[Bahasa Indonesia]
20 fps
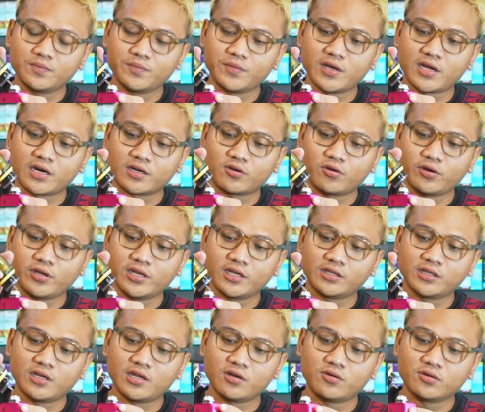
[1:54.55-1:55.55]
biar koilnya
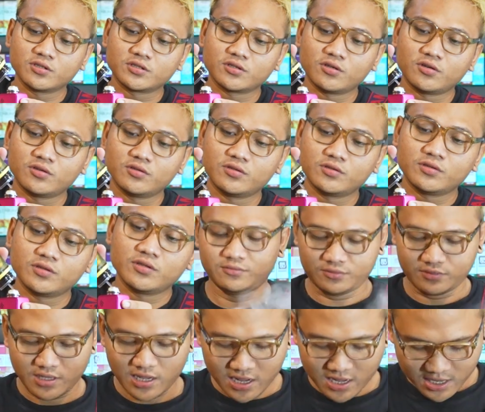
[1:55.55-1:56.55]
tidak gosong.
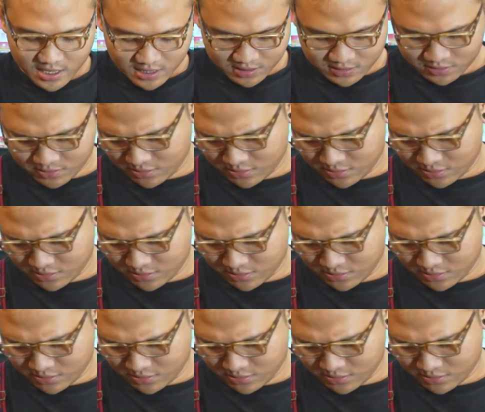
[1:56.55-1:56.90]
Nah,